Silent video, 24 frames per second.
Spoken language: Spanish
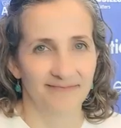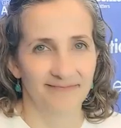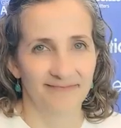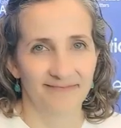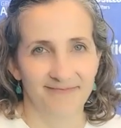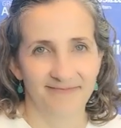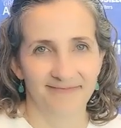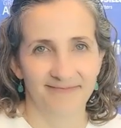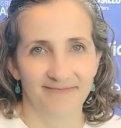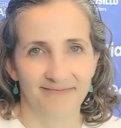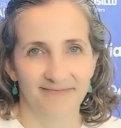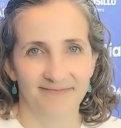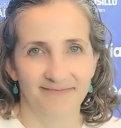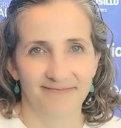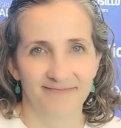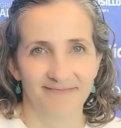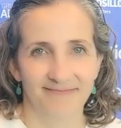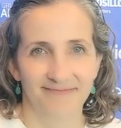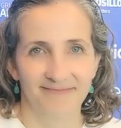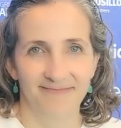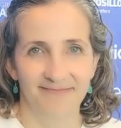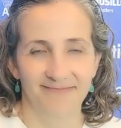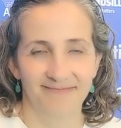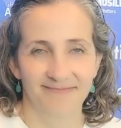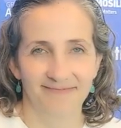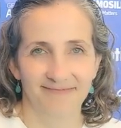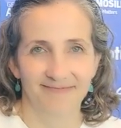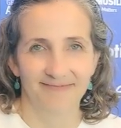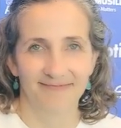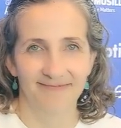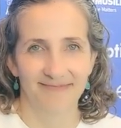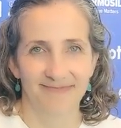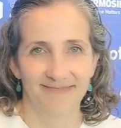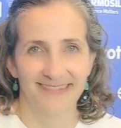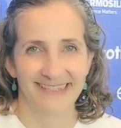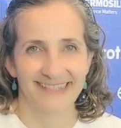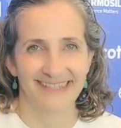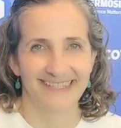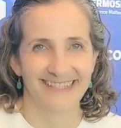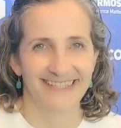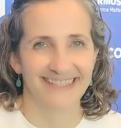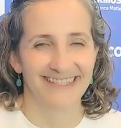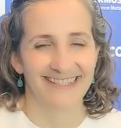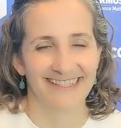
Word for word: Estamos con Tere Guerra,